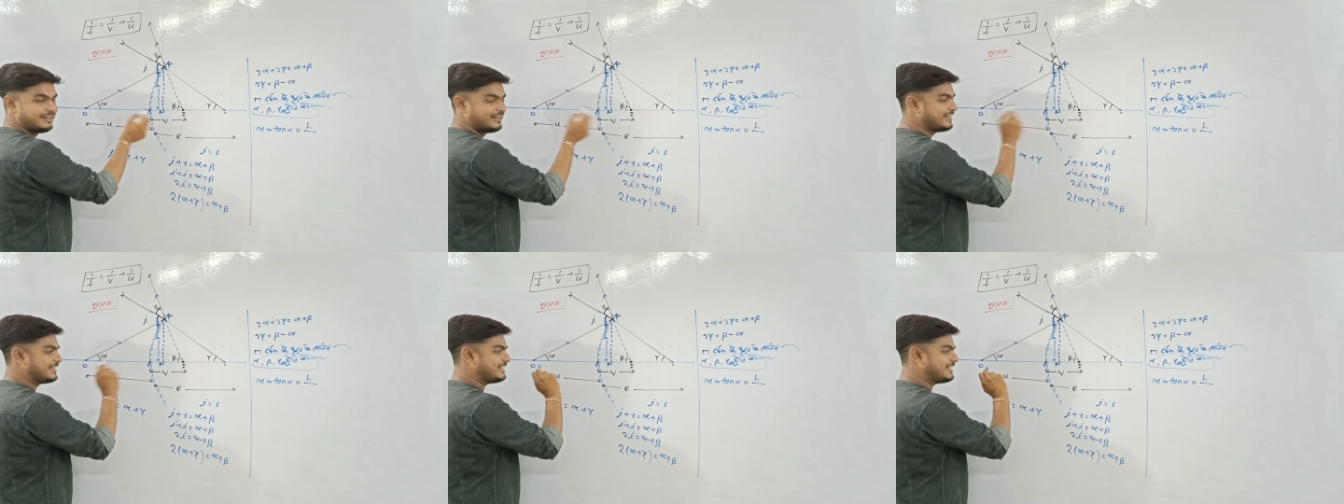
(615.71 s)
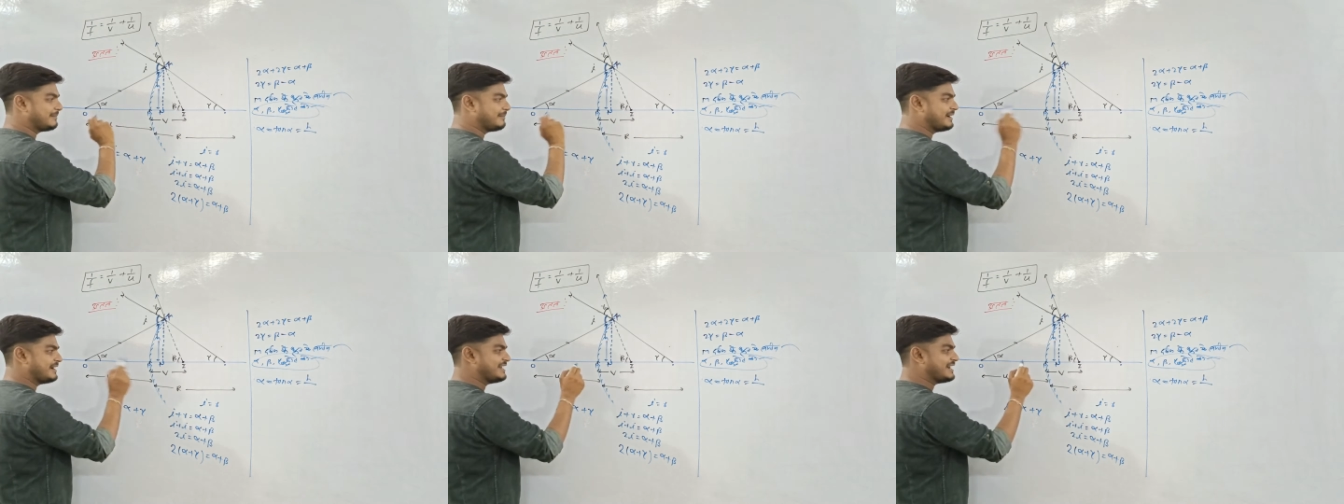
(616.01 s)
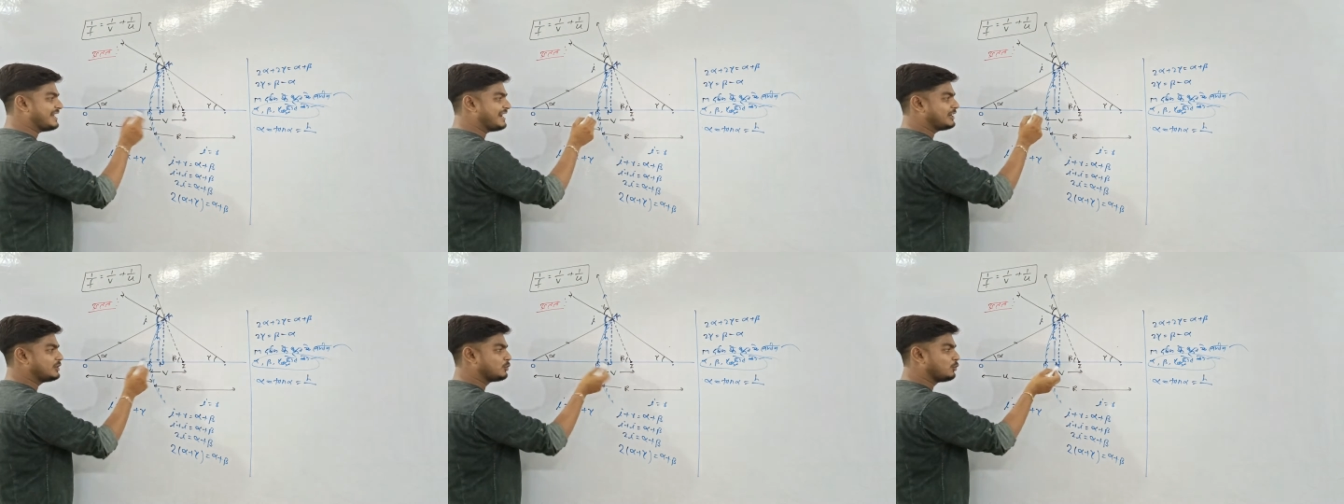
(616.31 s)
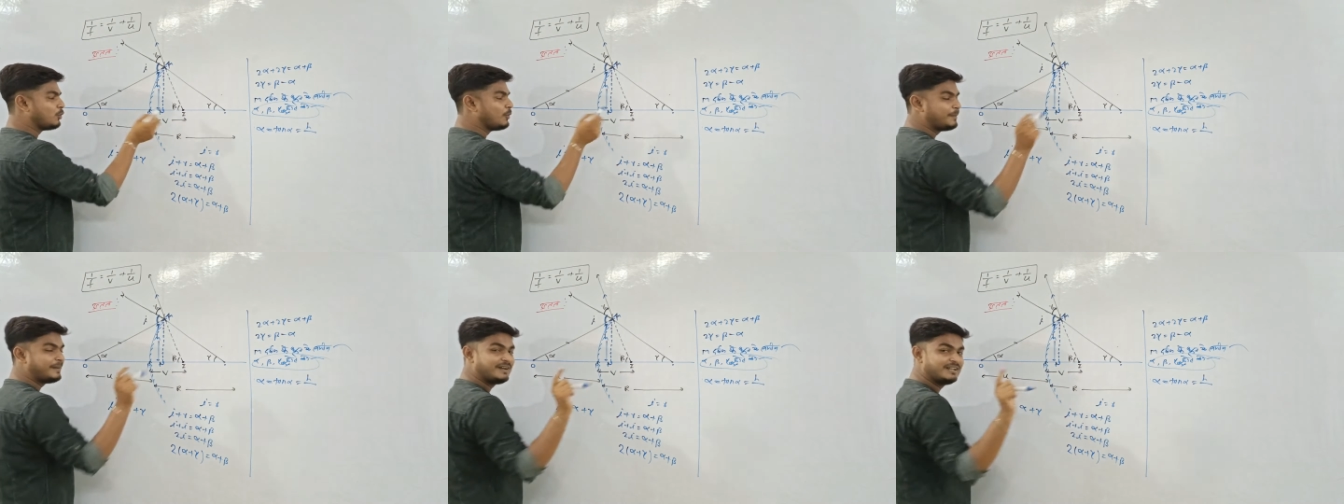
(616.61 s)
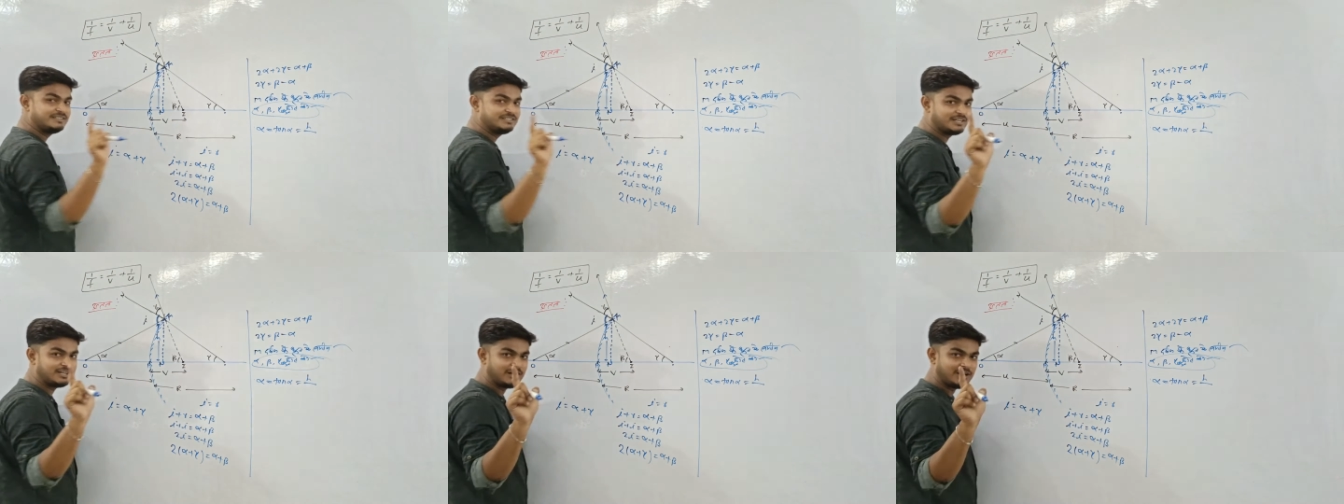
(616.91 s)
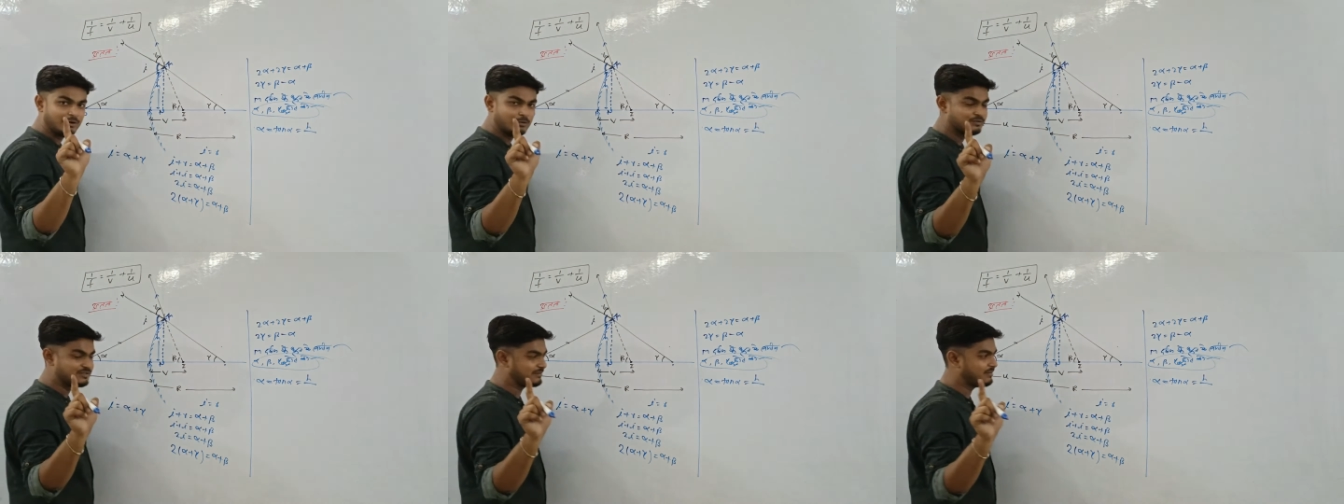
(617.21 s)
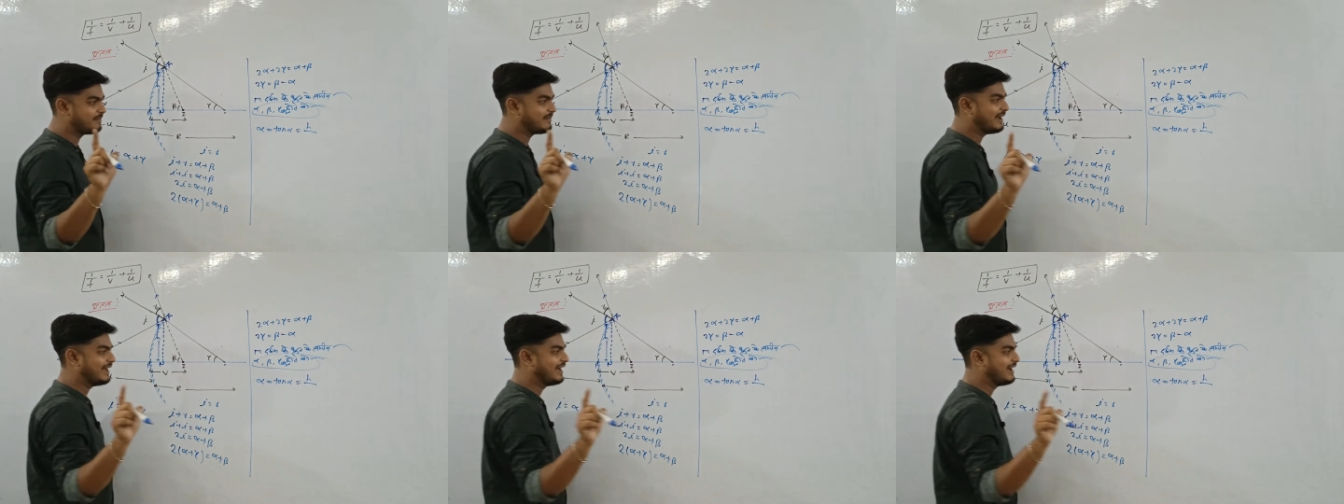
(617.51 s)
लेकिन अब मैं डायरेक्ट ओ पी लिख दे रहा हूँ
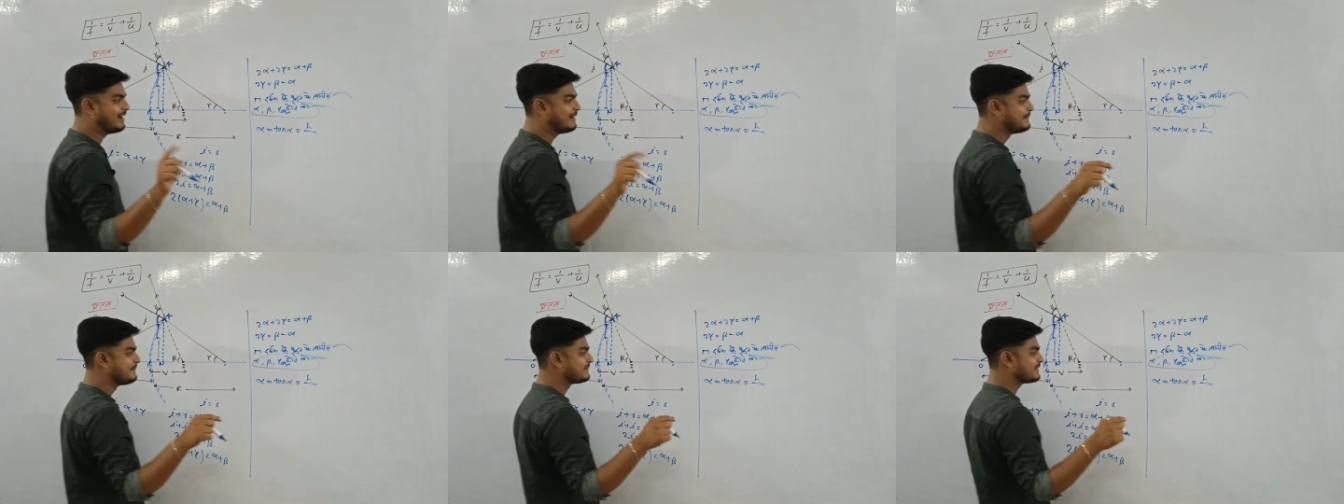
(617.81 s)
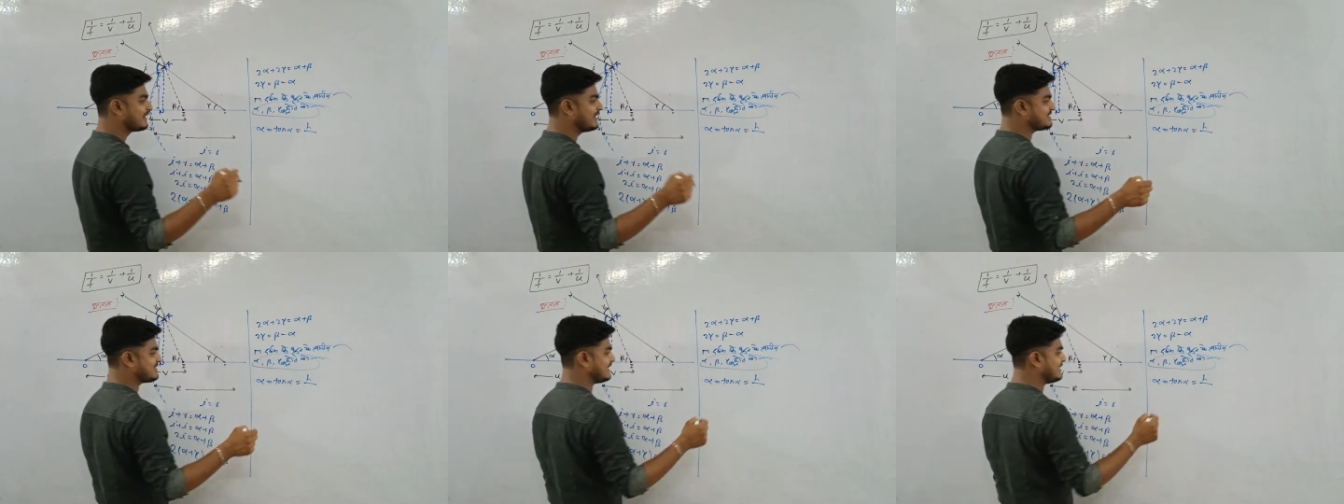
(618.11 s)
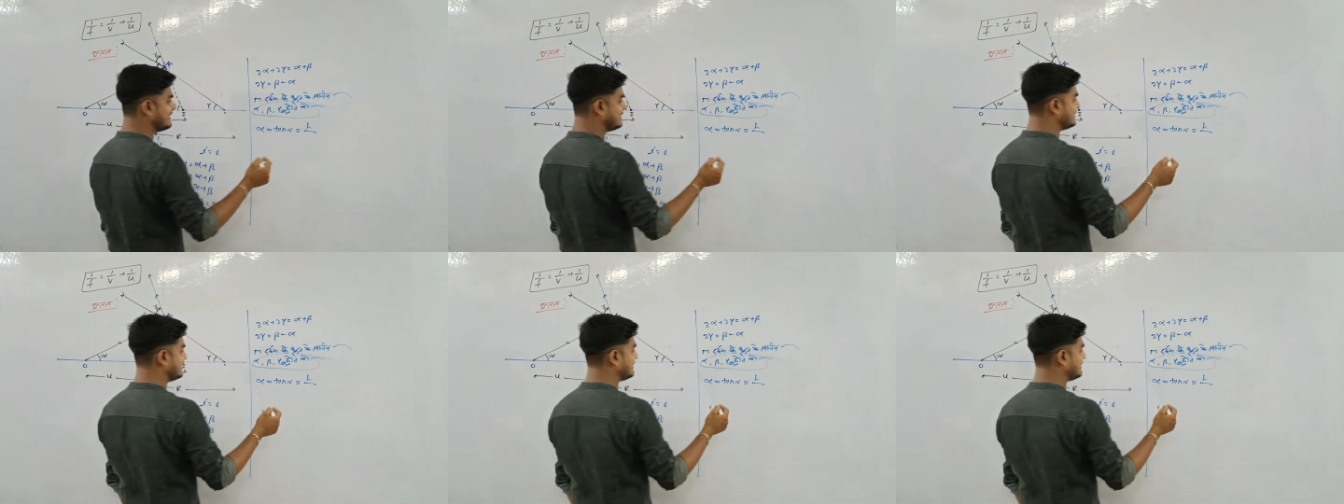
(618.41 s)
समझ में आया अच्छा लिख